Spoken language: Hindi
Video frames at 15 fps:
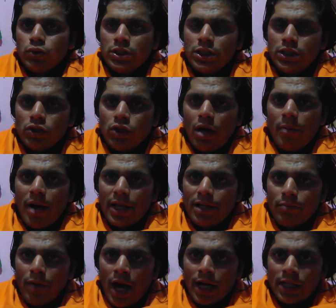दूसरी जो
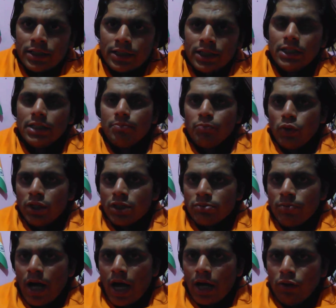हमारी मांग थी कि
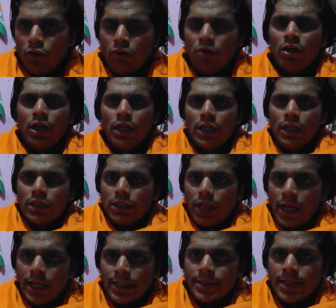पुलिस में आयु
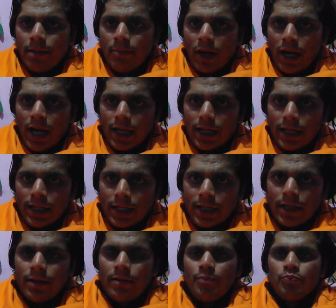तेईस से बढ़ा
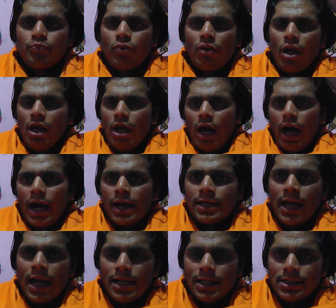करके
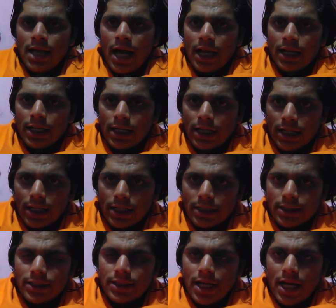अट्ठाईस साल कर
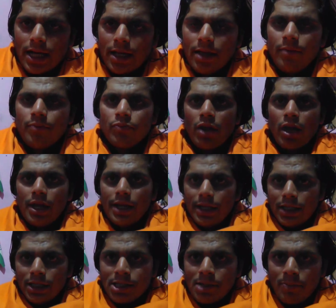दी जाए
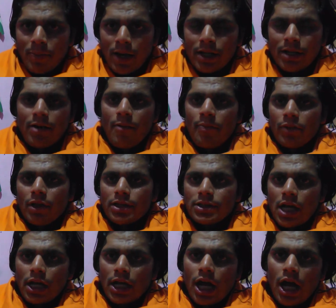इस पर
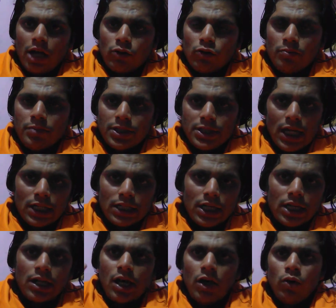सरकार को विचार
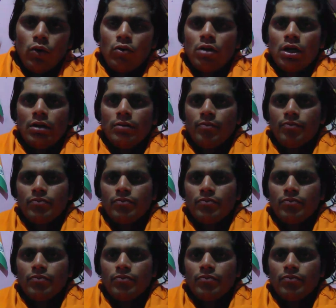करना होगा